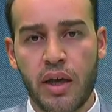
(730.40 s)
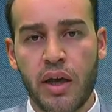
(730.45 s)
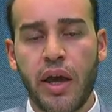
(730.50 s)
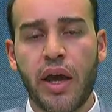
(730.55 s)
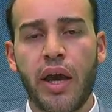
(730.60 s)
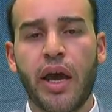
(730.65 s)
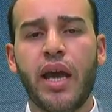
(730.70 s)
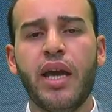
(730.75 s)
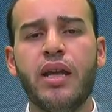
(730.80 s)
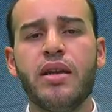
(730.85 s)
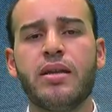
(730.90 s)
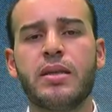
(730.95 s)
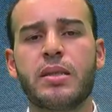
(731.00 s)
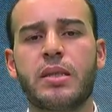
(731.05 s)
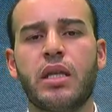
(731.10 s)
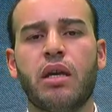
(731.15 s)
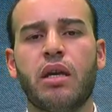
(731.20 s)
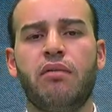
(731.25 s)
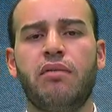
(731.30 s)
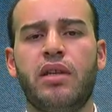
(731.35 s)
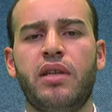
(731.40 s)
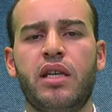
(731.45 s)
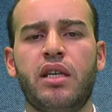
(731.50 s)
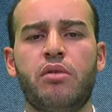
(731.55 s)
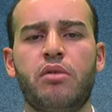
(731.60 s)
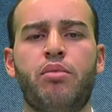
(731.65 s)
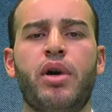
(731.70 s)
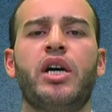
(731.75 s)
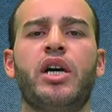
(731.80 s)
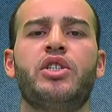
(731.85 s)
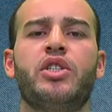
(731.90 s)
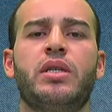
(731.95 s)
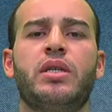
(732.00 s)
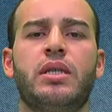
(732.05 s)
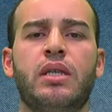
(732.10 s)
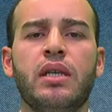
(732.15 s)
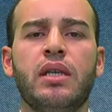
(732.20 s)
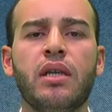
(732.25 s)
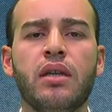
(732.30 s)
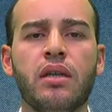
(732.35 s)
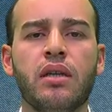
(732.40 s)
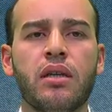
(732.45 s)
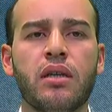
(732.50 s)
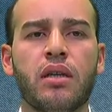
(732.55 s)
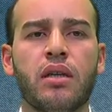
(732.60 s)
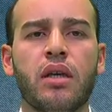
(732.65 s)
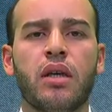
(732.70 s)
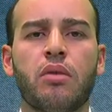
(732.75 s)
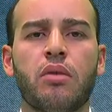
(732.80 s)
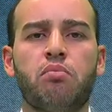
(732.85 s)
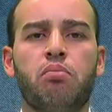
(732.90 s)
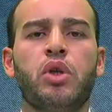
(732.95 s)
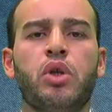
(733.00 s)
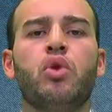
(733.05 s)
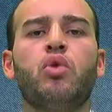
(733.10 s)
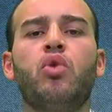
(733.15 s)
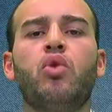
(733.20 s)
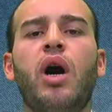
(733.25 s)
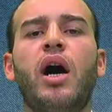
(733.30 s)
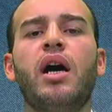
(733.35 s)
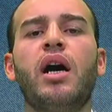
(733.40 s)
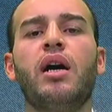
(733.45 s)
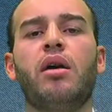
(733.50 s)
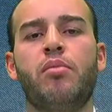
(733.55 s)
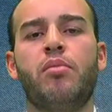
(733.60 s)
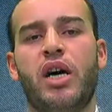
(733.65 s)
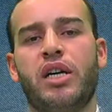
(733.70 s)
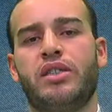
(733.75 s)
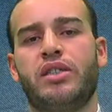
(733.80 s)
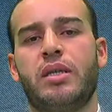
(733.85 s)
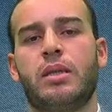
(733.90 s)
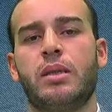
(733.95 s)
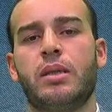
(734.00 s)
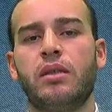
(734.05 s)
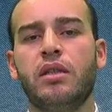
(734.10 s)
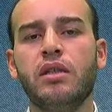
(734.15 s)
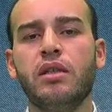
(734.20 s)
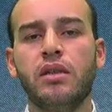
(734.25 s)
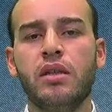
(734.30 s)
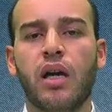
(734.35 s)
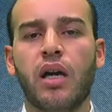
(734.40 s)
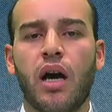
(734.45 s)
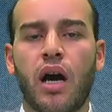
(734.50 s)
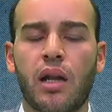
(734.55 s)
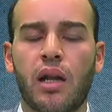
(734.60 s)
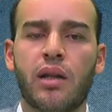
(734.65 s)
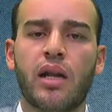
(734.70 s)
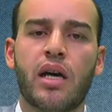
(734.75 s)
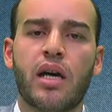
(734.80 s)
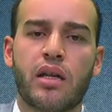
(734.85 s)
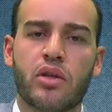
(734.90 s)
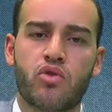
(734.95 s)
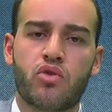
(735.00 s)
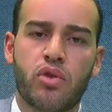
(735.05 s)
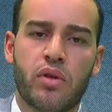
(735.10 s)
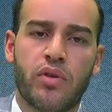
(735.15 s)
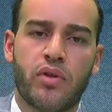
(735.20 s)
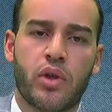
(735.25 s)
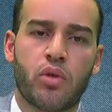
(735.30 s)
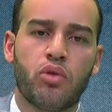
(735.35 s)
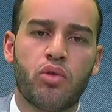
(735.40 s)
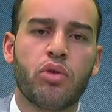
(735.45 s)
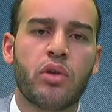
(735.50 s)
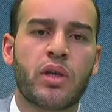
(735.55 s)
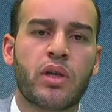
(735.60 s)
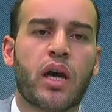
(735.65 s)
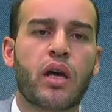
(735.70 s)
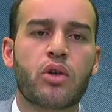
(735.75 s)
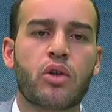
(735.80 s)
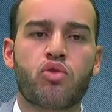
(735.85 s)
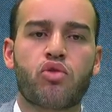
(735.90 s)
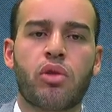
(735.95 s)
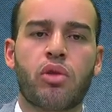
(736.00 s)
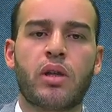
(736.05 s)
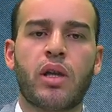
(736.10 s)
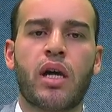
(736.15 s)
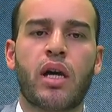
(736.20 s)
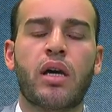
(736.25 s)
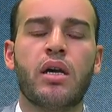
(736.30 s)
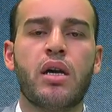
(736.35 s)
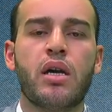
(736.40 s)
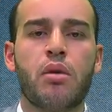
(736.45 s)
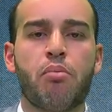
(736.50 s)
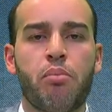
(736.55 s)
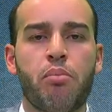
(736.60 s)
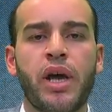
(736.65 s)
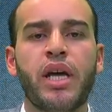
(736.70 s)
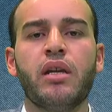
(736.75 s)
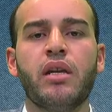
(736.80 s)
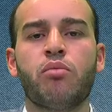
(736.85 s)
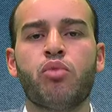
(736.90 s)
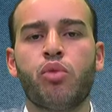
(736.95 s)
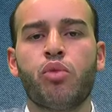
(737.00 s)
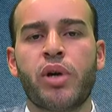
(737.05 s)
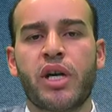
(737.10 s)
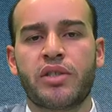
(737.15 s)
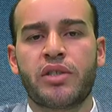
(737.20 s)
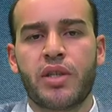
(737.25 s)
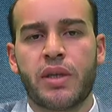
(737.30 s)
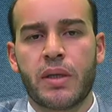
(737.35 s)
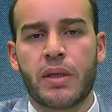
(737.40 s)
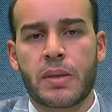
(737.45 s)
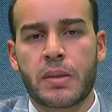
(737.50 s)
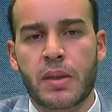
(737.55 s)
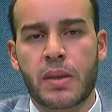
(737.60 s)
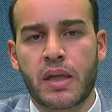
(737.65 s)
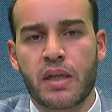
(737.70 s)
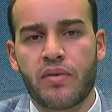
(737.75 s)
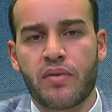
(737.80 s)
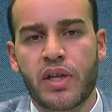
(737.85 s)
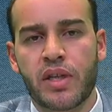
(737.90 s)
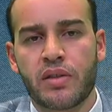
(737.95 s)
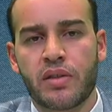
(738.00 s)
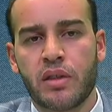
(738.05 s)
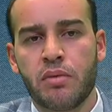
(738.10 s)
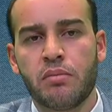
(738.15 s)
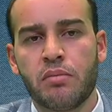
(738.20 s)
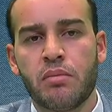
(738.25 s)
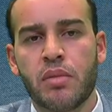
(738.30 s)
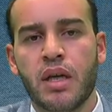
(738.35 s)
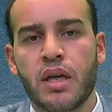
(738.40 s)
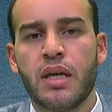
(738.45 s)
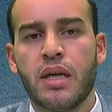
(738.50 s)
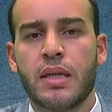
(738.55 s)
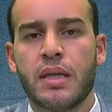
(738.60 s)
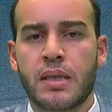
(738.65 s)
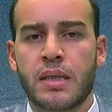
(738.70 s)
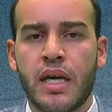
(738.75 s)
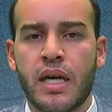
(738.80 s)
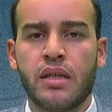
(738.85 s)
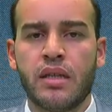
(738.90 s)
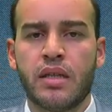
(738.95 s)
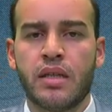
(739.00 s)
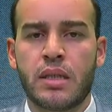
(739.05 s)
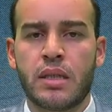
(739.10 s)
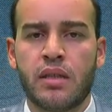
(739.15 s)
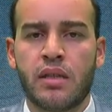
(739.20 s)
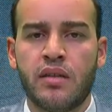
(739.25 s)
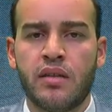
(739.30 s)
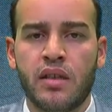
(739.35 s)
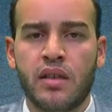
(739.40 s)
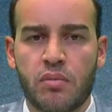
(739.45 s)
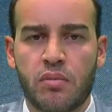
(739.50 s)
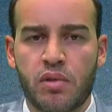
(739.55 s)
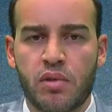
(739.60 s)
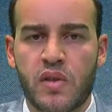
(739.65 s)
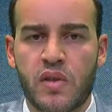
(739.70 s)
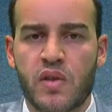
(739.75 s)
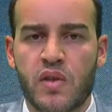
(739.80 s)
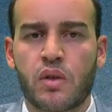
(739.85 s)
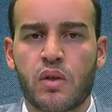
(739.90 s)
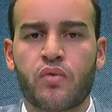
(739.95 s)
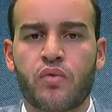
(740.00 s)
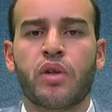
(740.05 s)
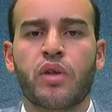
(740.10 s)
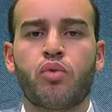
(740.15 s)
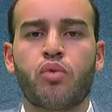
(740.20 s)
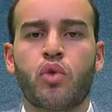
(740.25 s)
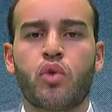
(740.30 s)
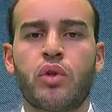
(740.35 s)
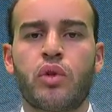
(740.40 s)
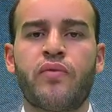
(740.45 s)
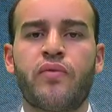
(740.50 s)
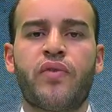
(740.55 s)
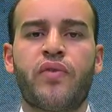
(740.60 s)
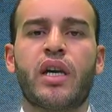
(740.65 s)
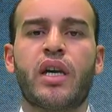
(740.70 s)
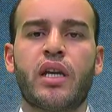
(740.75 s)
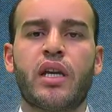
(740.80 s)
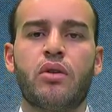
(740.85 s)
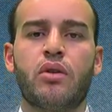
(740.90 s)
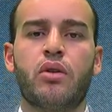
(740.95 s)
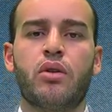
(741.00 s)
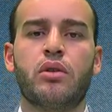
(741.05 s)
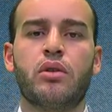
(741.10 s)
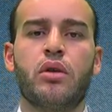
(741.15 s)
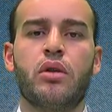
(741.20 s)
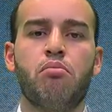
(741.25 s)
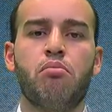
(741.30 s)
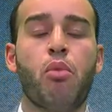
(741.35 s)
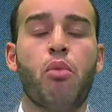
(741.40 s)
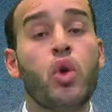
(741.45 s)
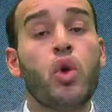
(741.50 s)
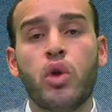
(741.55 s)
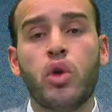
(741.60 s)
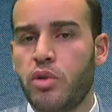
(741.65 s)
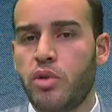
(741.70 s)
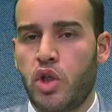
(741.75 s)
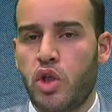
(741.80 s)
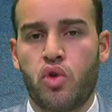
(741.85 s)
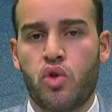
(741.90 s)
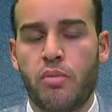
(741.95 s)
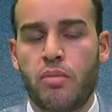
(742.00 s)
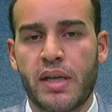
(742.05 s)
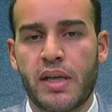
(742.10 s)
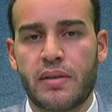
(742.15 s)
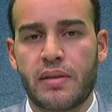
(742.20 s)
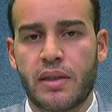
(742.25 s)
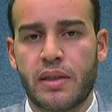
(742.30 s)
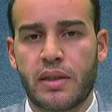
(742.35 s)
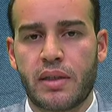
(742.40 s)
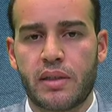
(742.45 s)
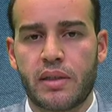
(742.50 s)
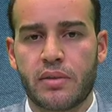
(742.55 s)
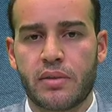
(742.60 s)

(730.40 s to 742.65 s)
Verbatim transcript: en sevdiği bahçesi Biruha bahçesini Allah Resulüne veriyor. Diyor ki ya Resulallah ben bu bahçeyi sana verdim. Sen istediğin gibi tasarrufta bulun, infak ediyor. Böyle bir cömertlik.